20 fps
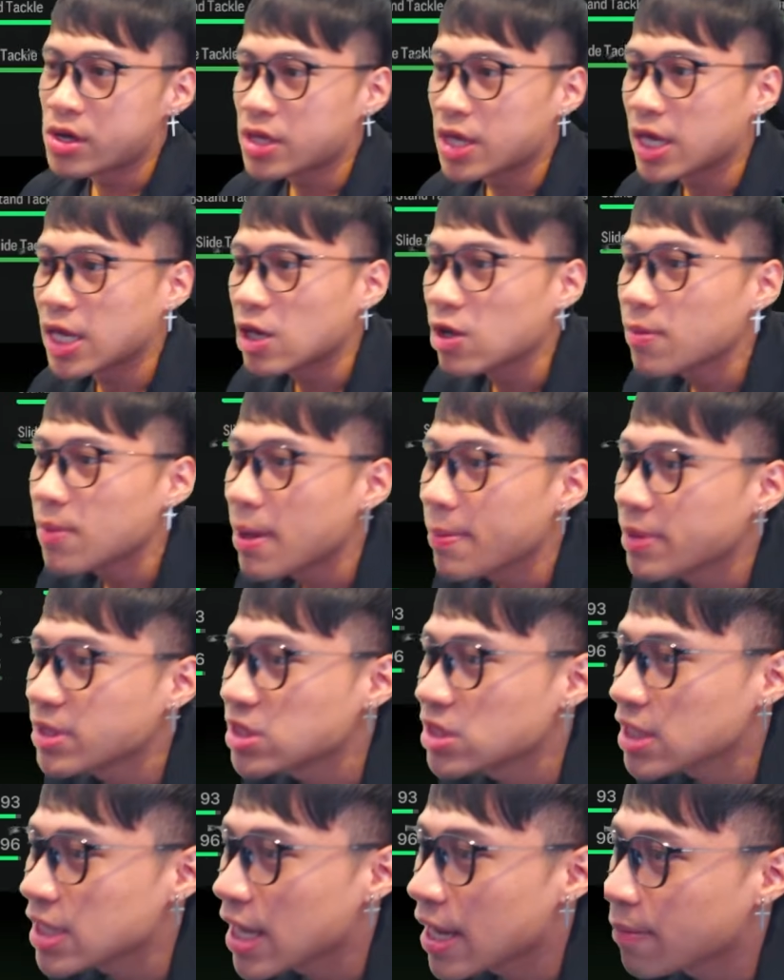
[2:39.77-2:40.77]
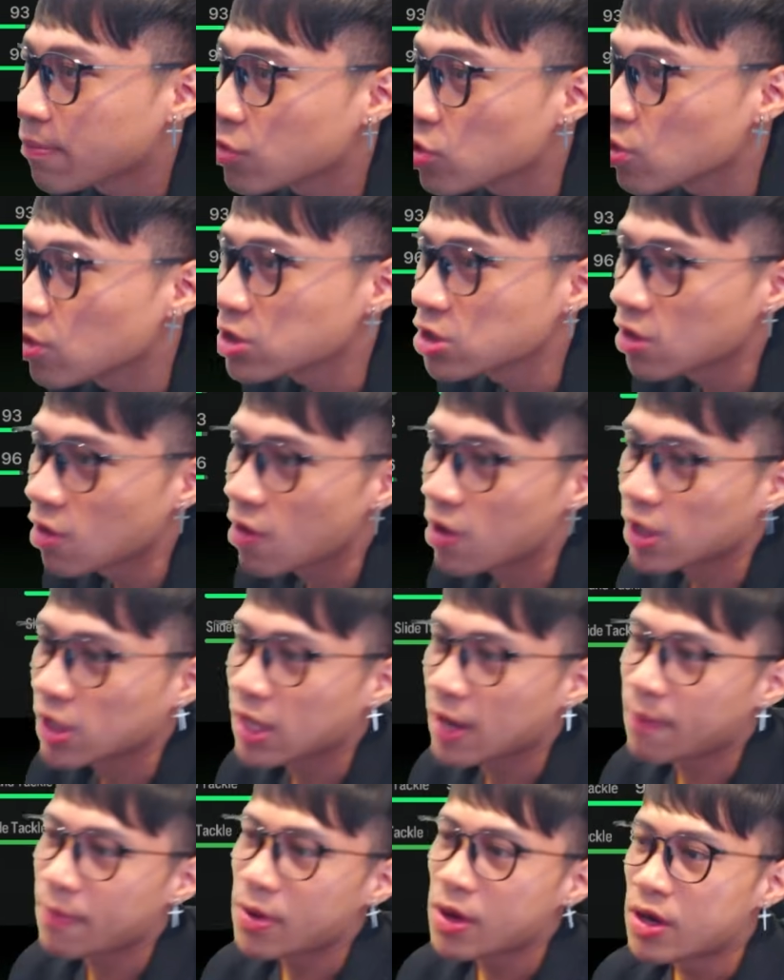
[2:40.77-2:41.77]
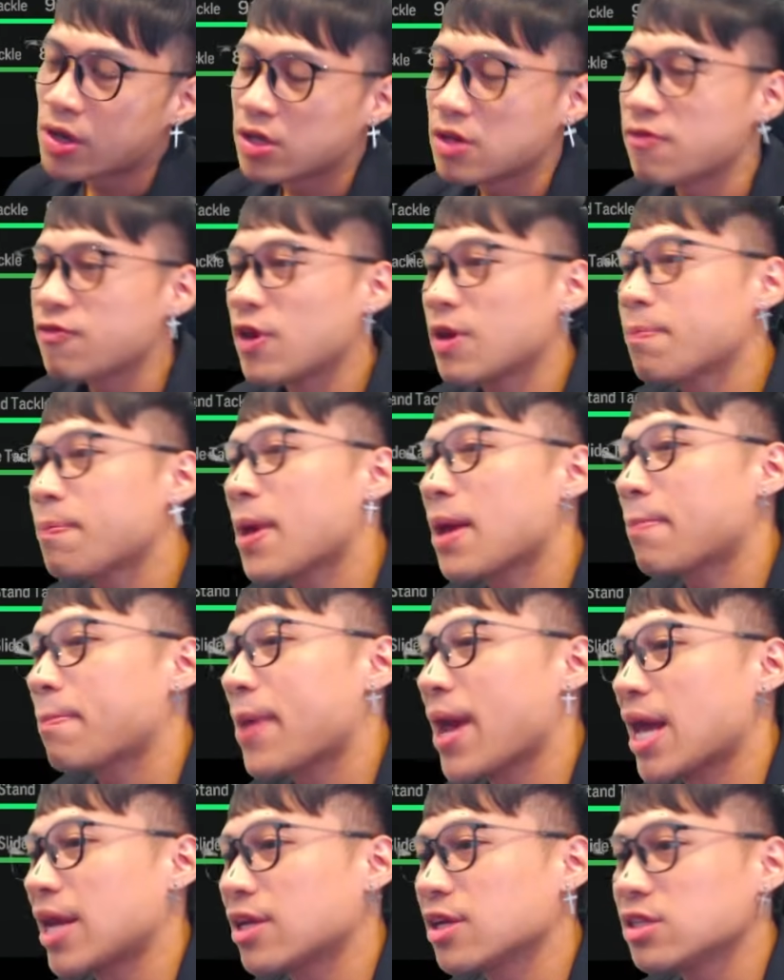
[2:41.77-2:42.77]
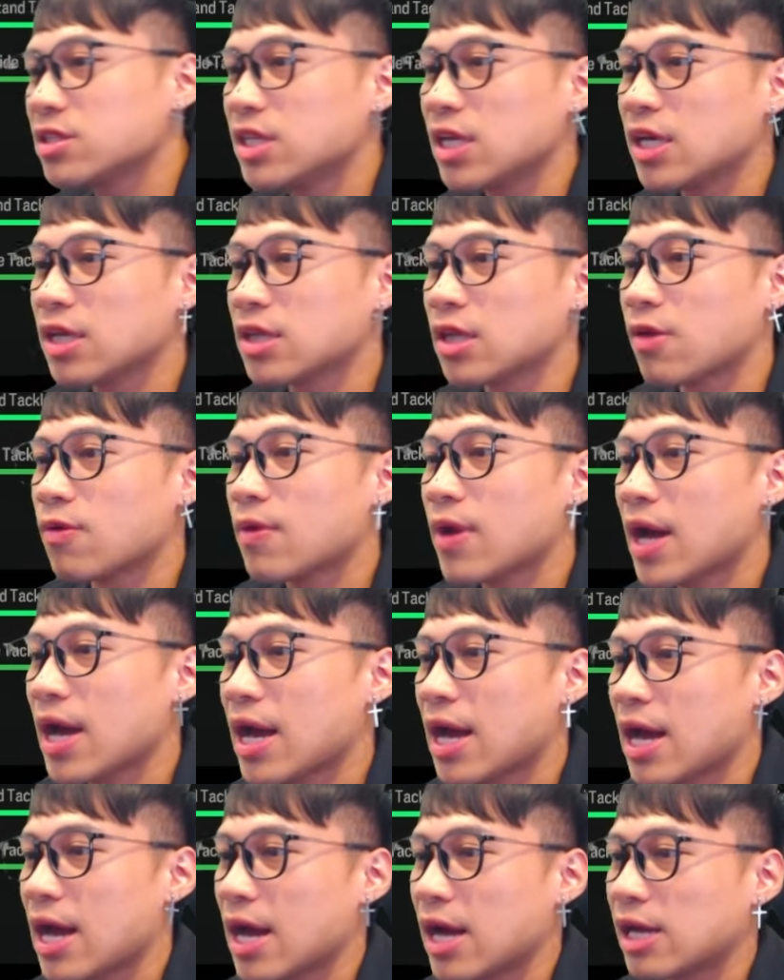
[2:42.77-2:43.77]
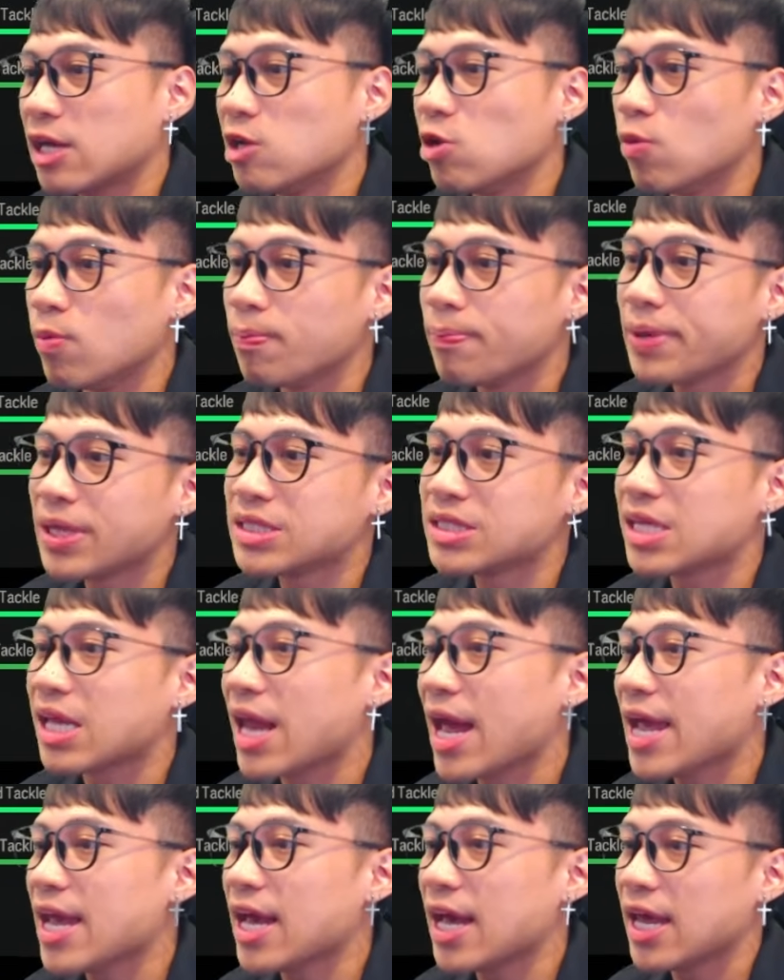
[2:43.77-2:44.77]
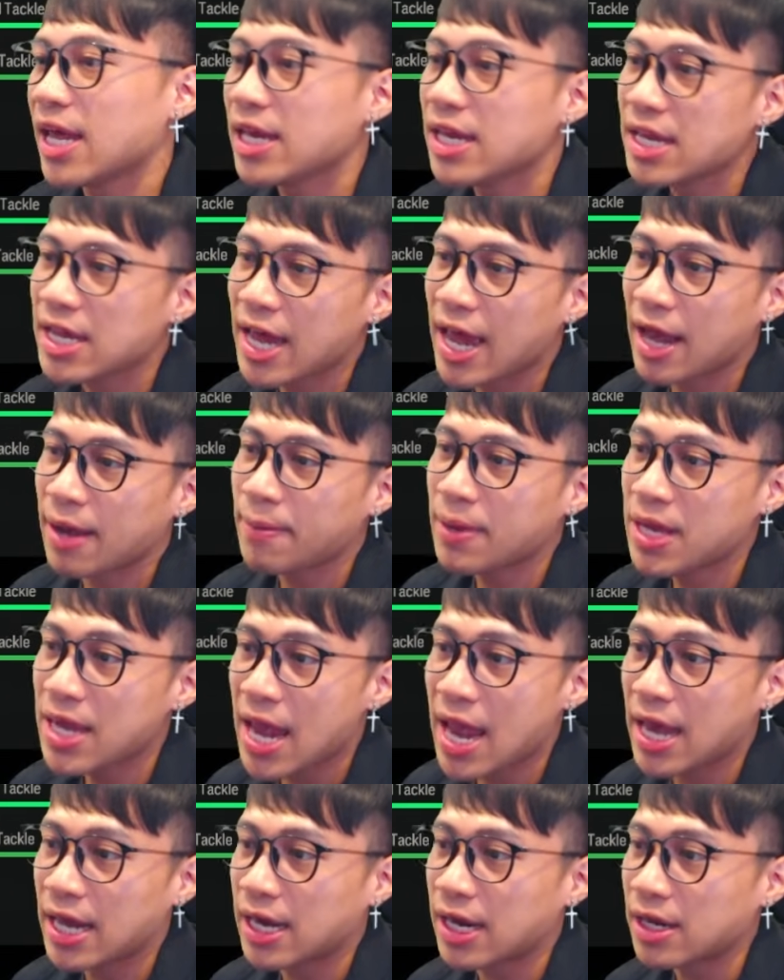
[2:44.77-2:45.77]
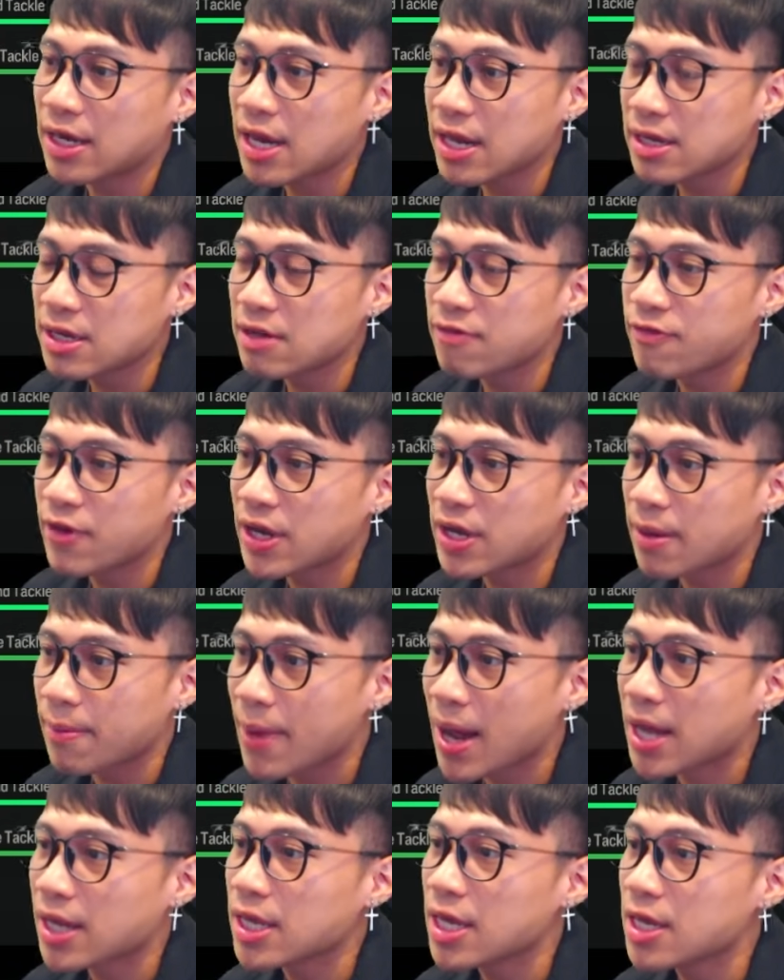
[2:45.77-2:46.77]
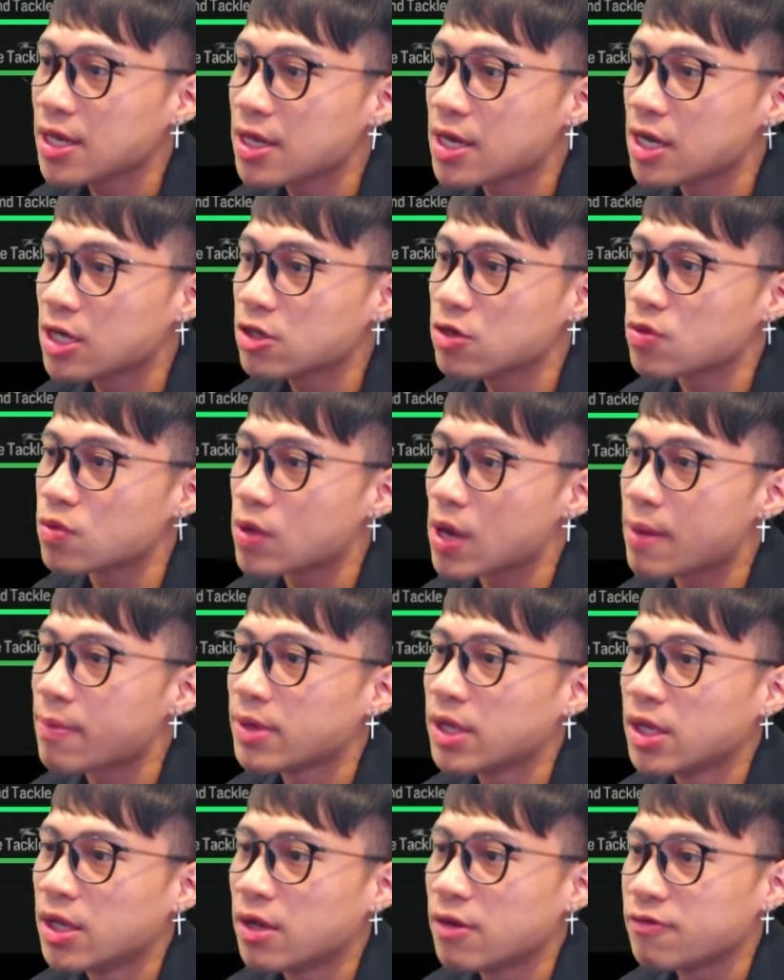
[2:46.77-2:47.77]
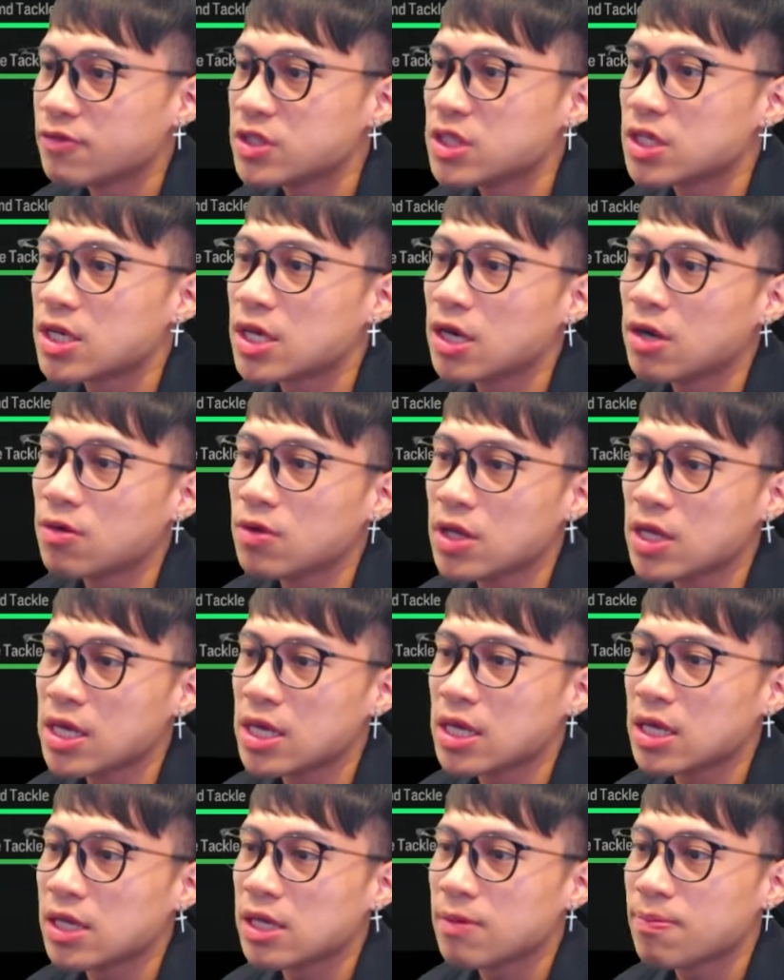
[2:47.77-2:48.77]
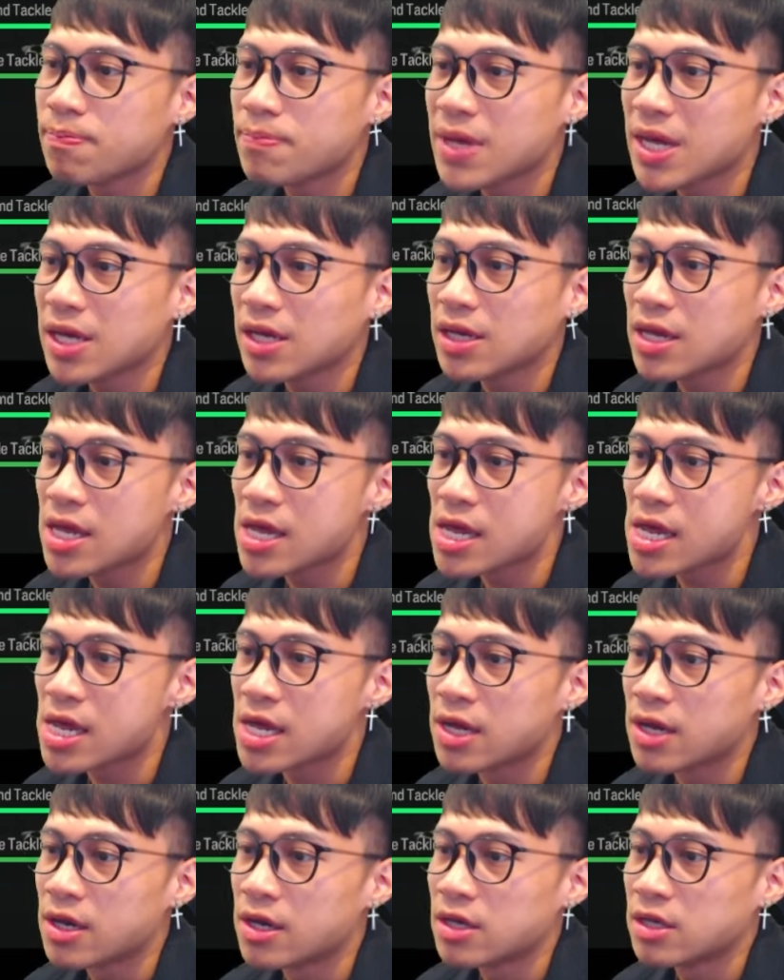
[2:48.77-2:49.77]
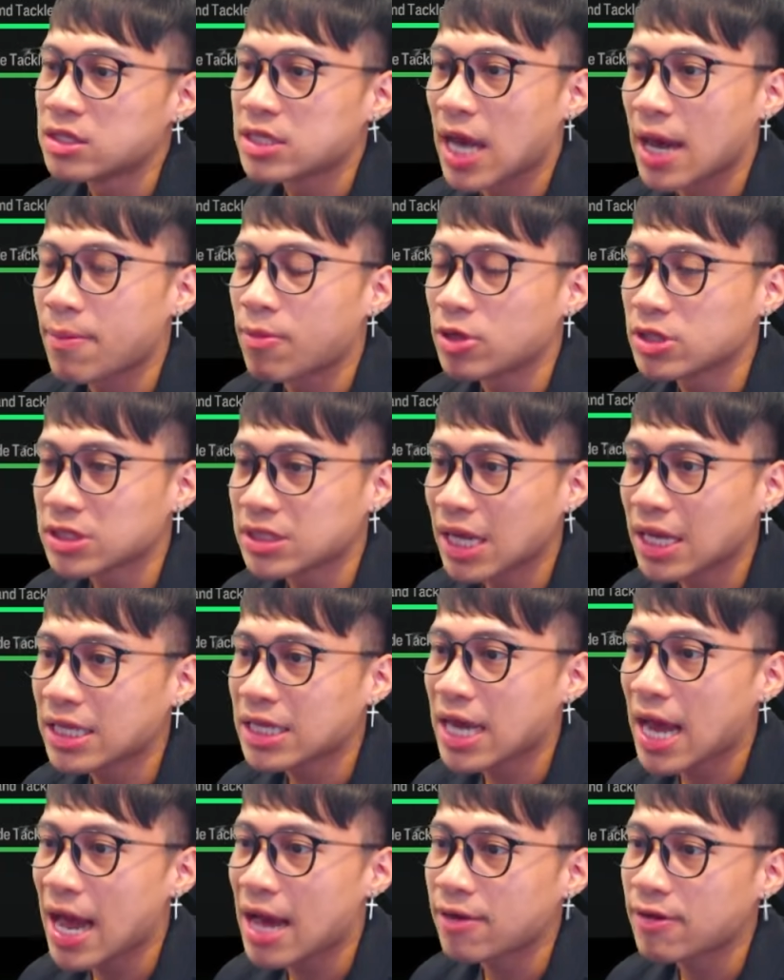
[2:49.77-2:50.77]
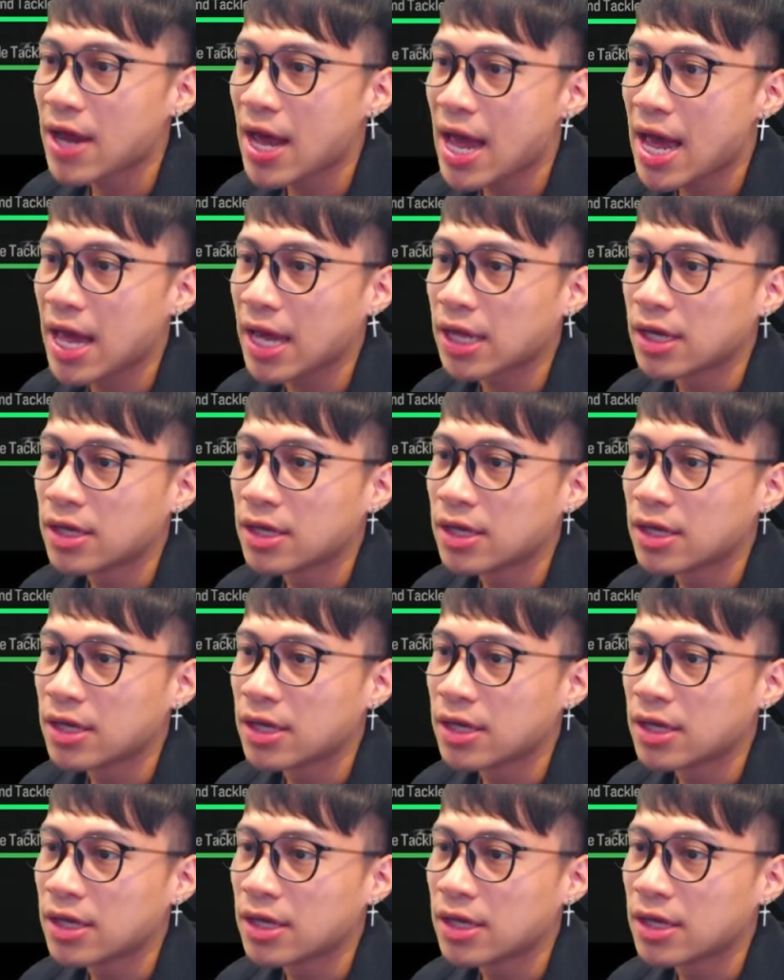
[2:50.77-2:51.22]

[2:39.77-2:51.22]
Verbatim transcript: อย่างนี้ต้องมาเป็น CM ตัวสอดครับดีเฟนต์88ก็จริง แต่ว่าหลุมเป็นสไลด์กับเฮดดิ้งแอคไม่แย่นะได้ดีเฟนต์กับมาร์กิ้งเยอะอยู่ครับฟิสิกอลดีดิบบิ้งดีจ่ายบอลสั้นยาวได้